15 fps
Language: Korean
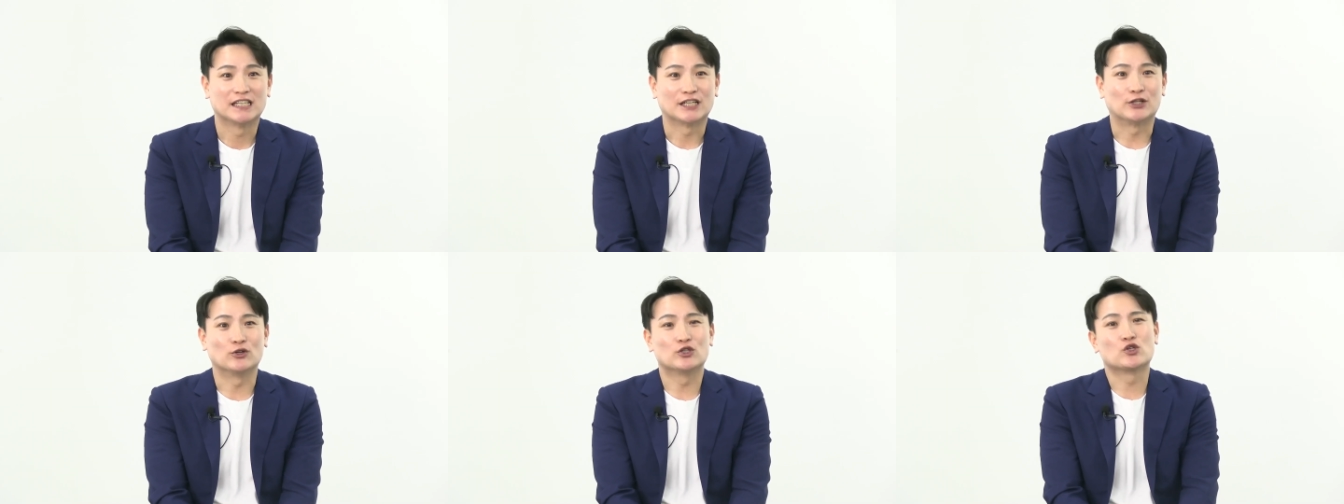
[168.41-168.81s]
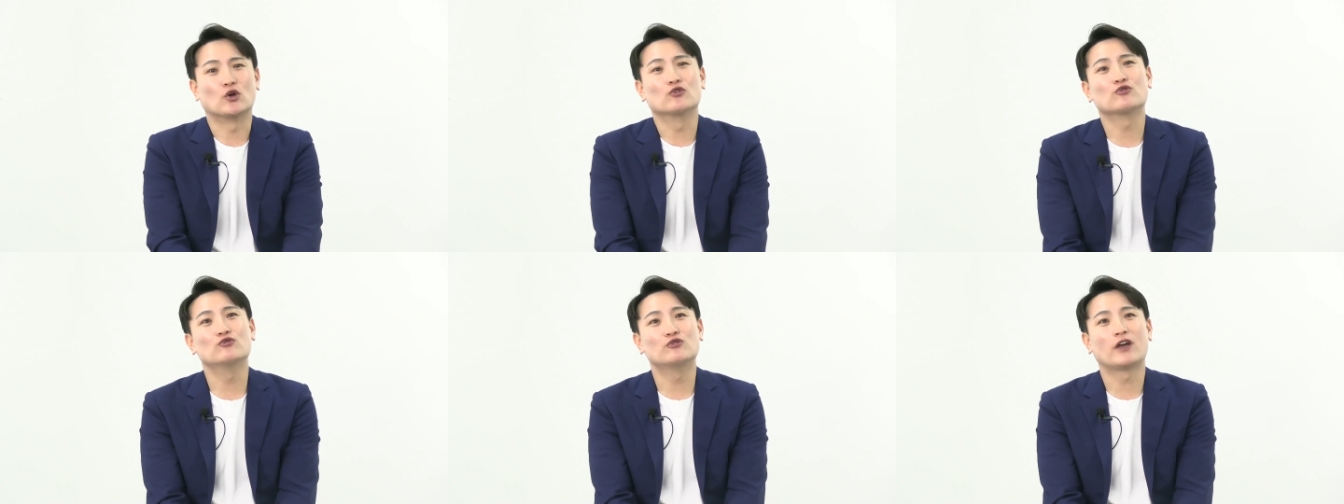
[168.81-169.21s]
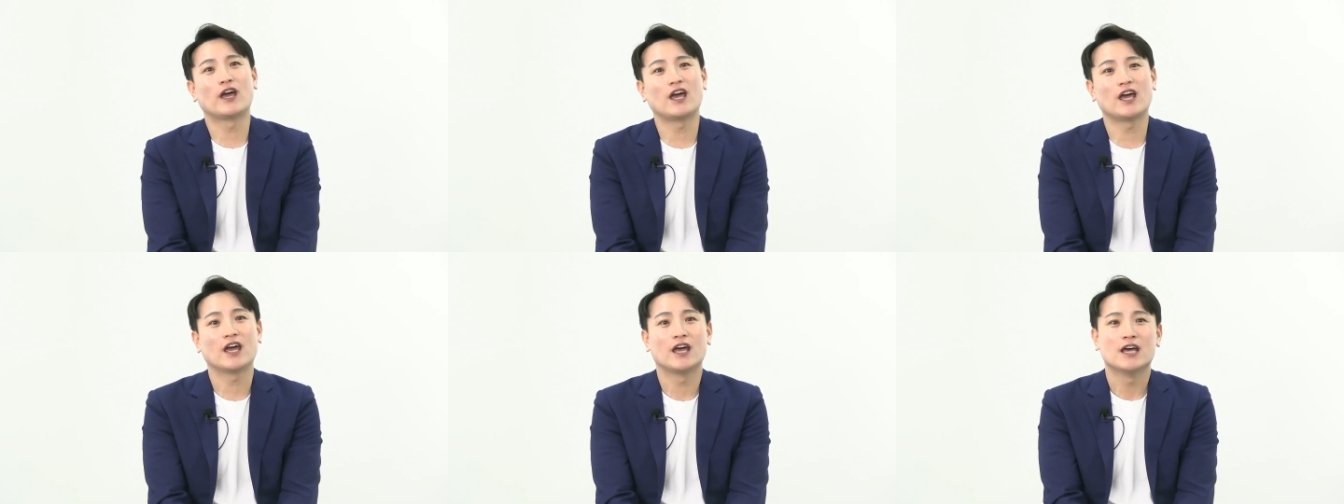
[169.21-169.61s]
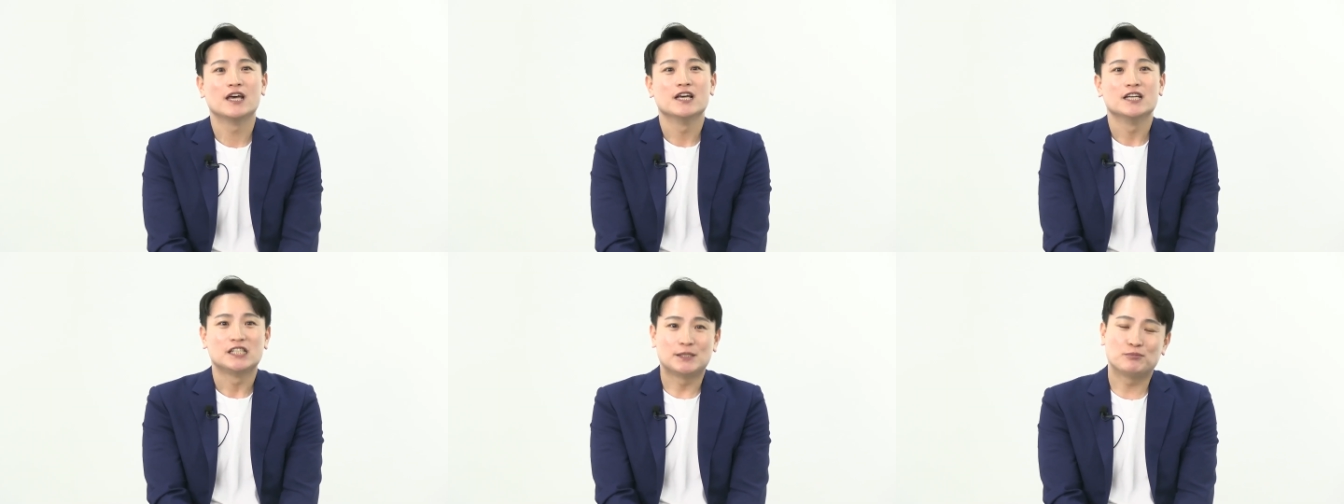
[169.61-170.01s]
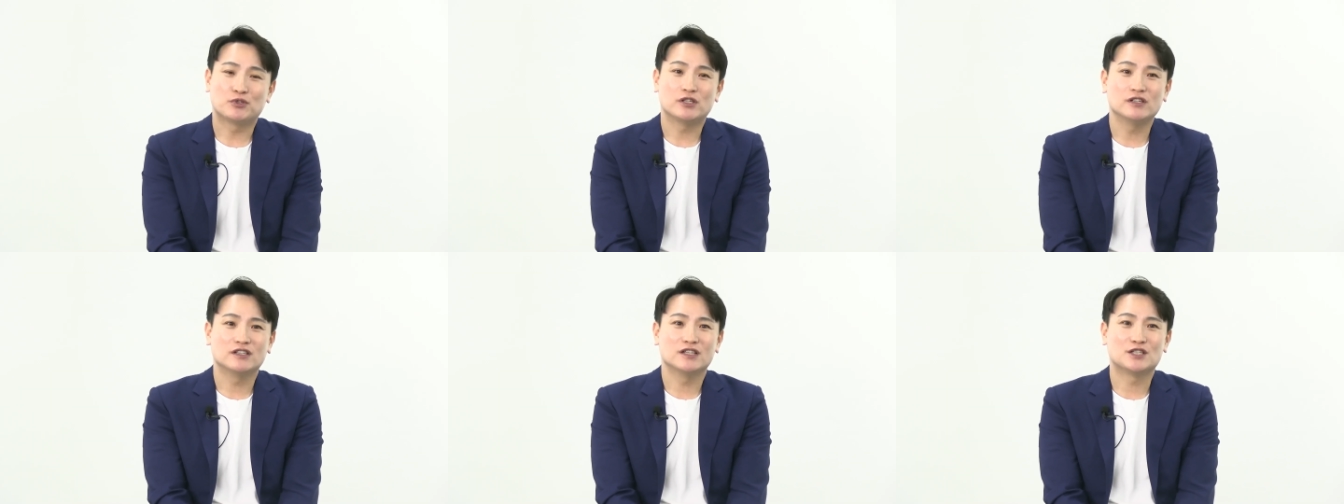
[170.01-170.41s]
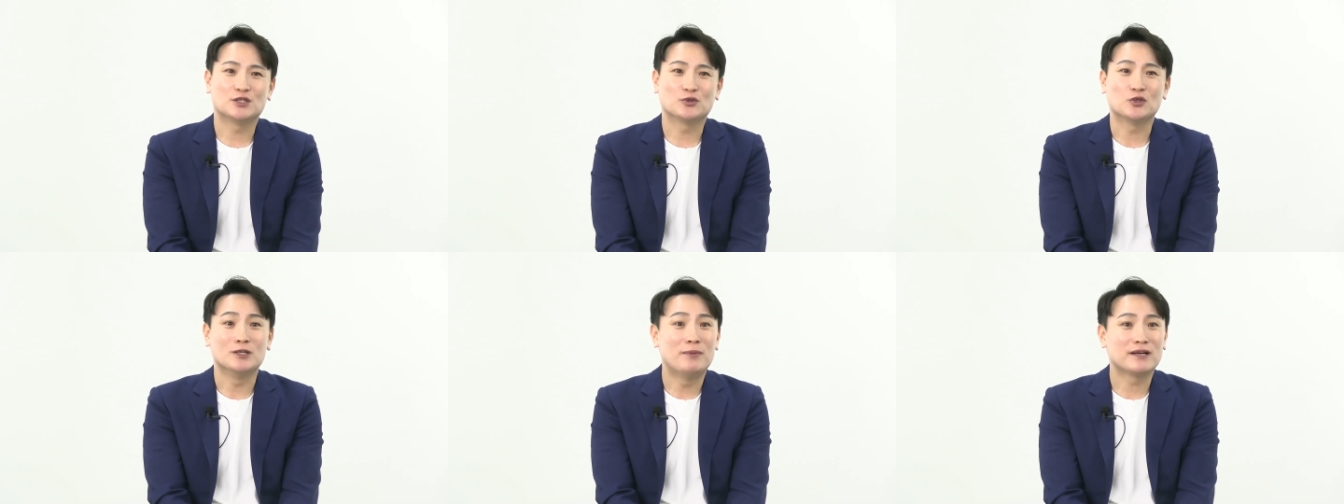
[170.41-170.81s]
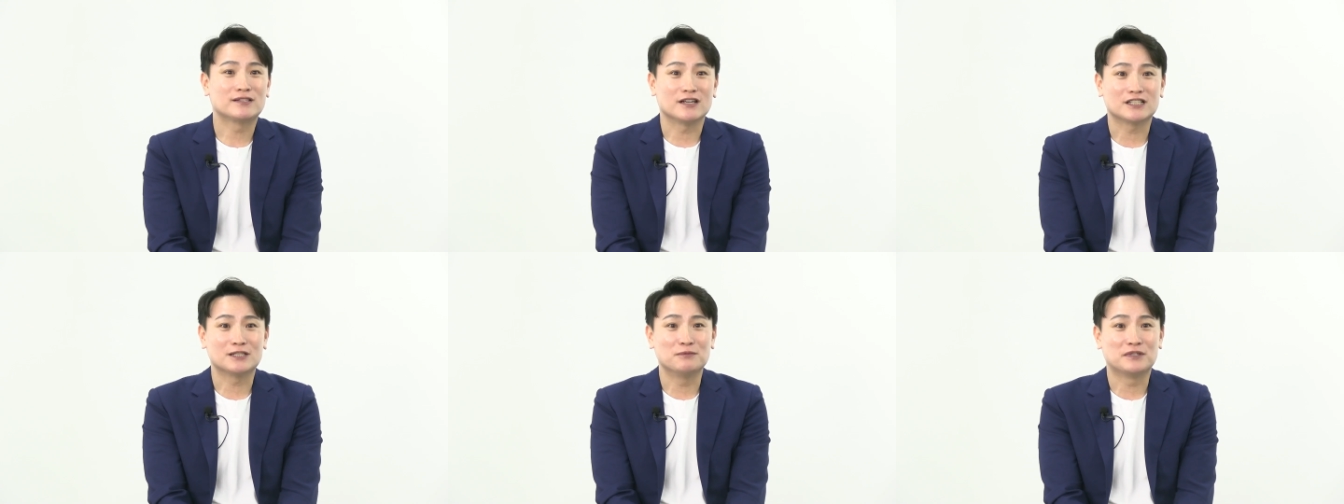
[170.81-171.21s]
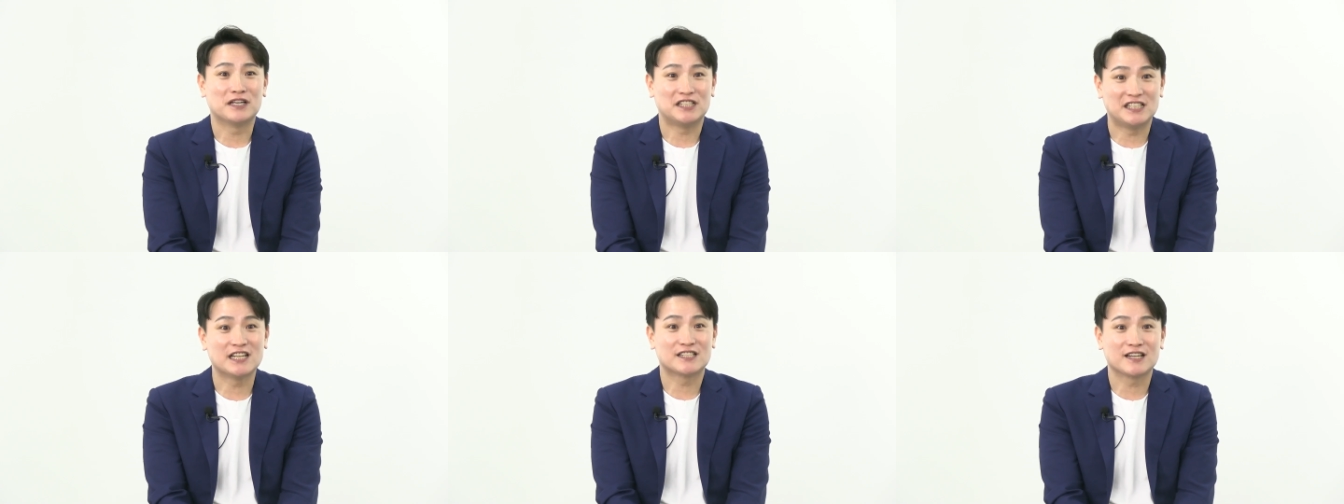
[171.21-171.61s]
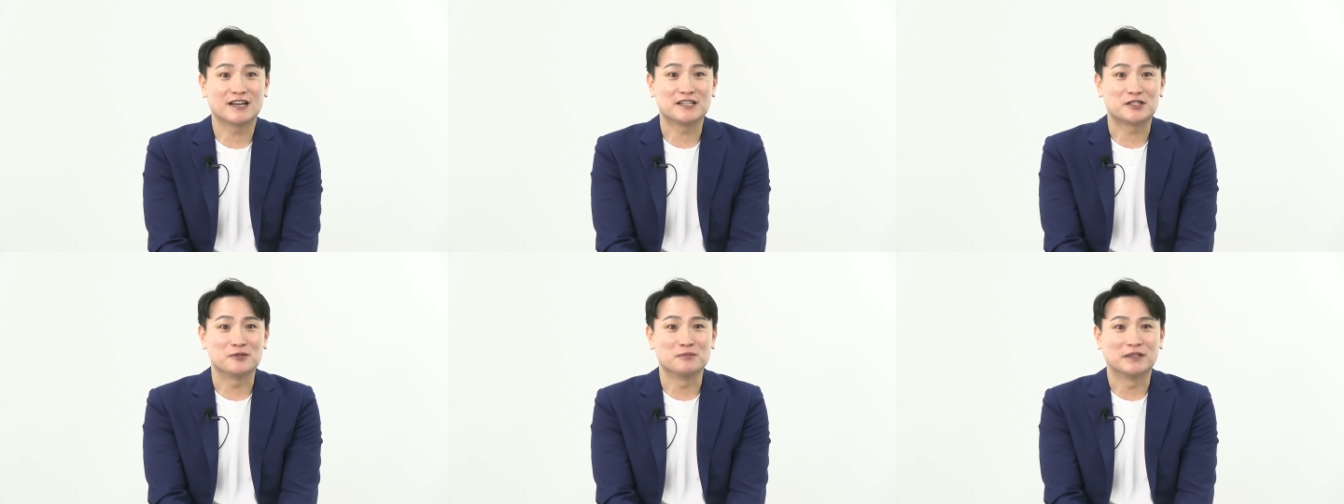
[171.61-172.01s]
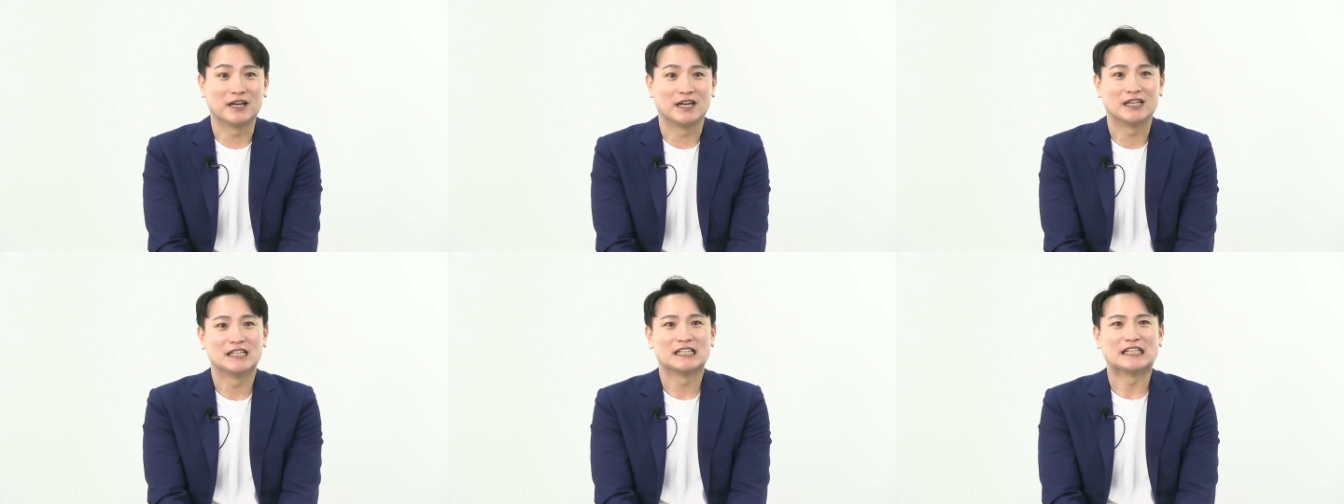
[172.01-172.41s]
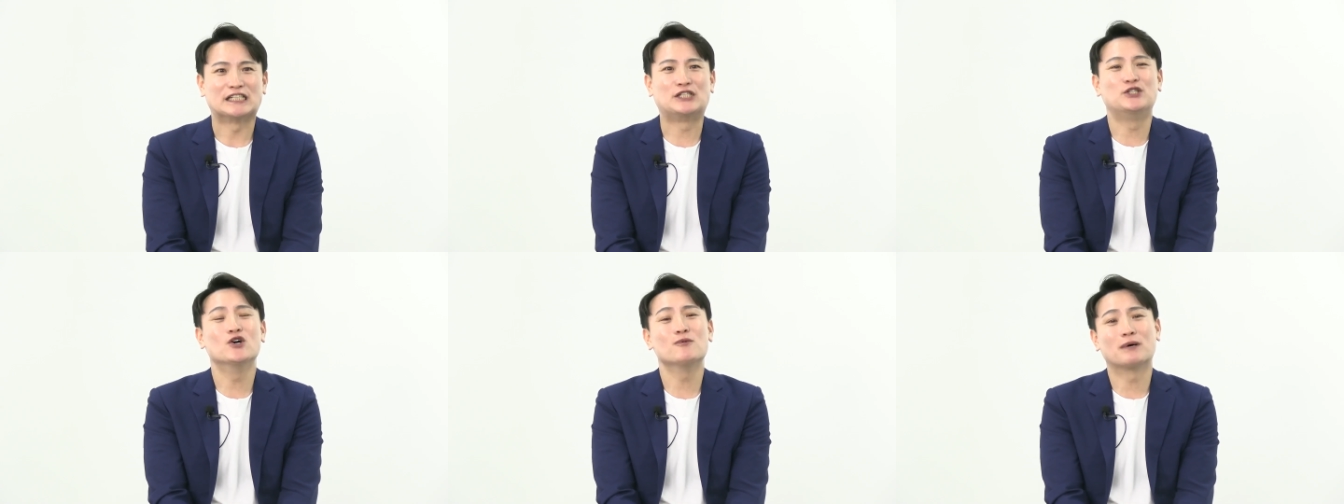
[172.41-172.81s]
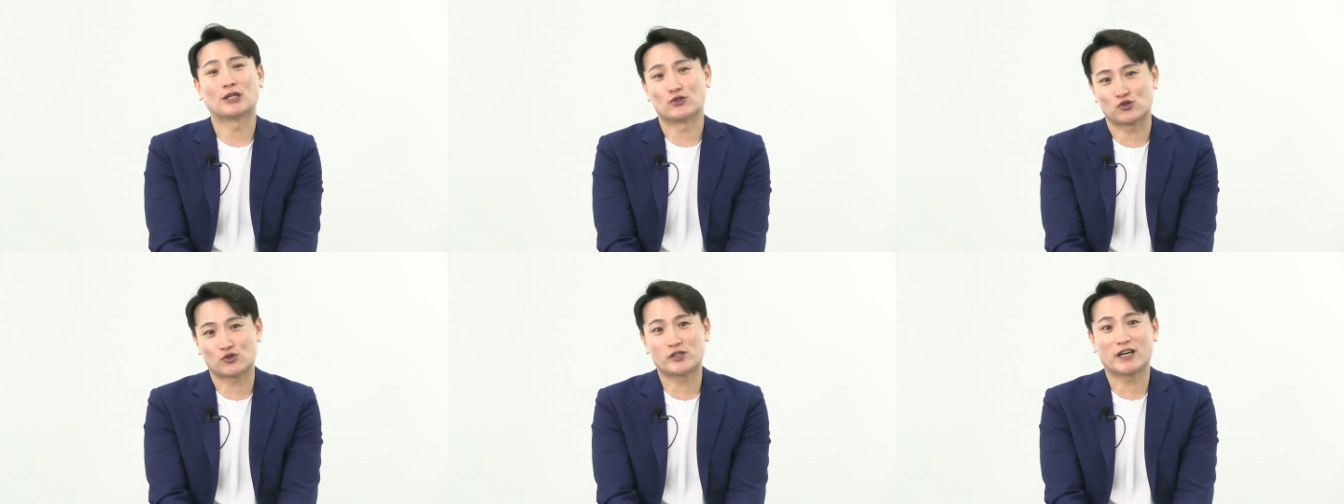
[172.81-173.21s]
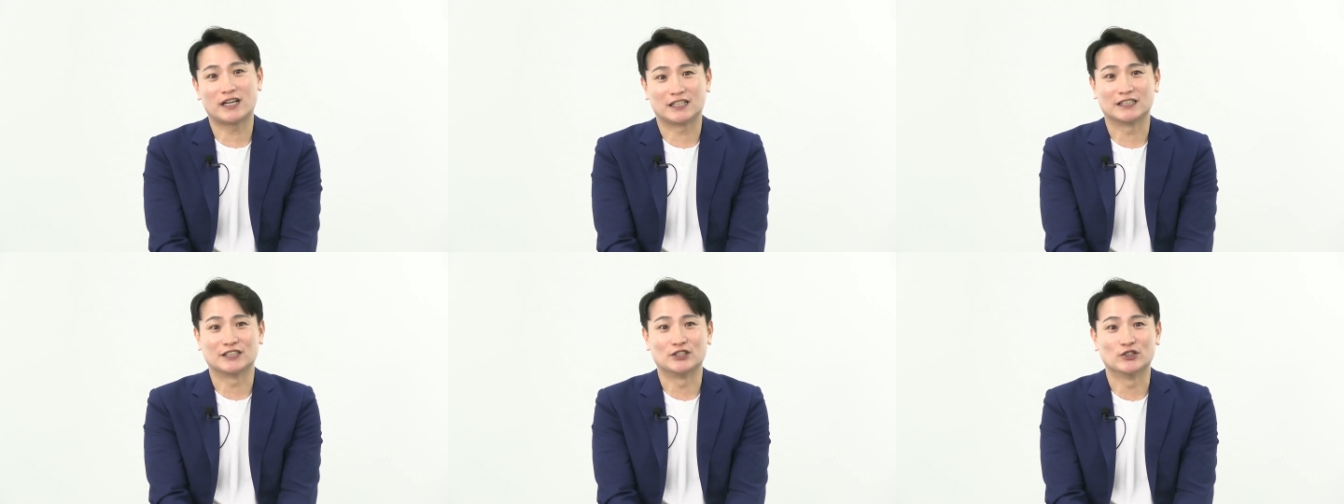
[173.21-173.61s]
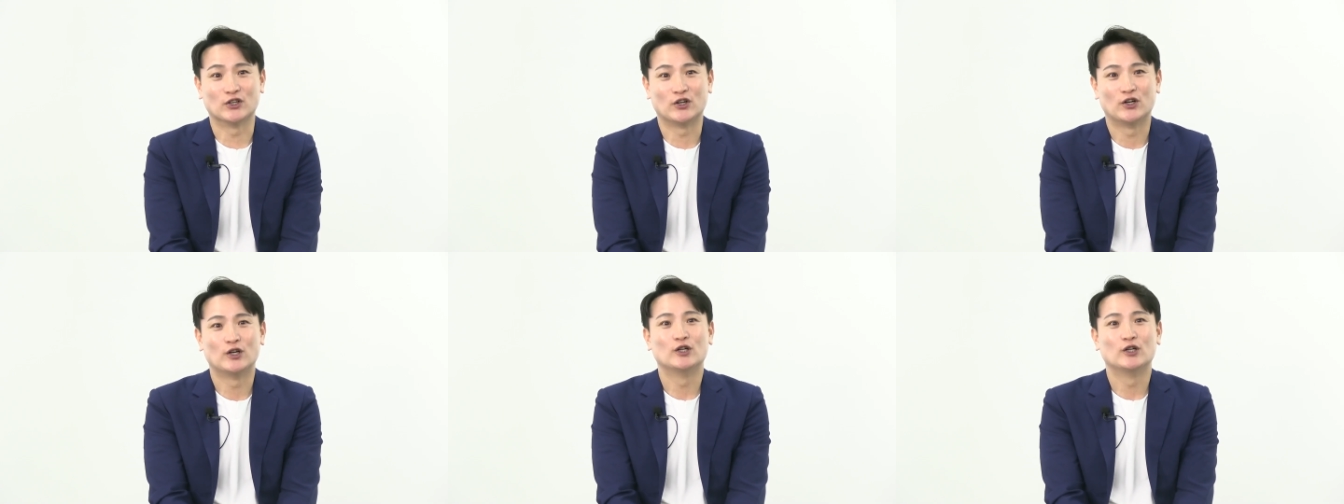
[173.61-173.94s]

그리고 전국의 17개 시도 242개 지자체가 있습니다. 네. 그 지역마다 축제가 있거든요.